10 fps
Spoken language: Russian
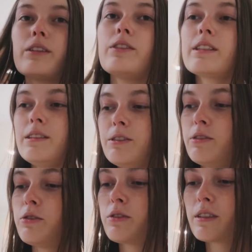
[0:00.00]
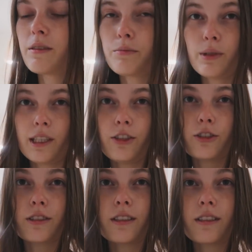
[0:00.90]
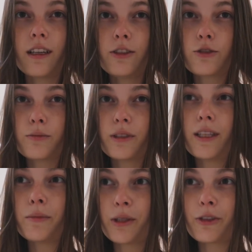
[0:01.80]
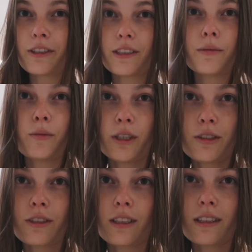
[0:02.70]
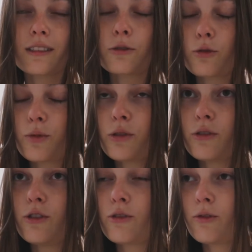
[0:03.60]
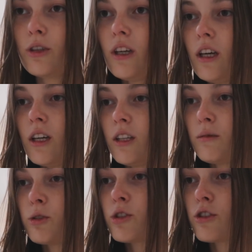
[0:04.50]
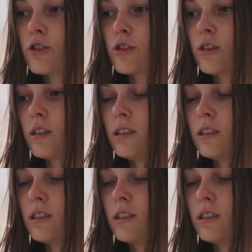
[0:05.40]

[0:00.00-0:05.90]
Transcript: И эффективнее все-таки периодически отдыхать, чтобы не было вот этих моментов, когда ты уже просто ничего не можешь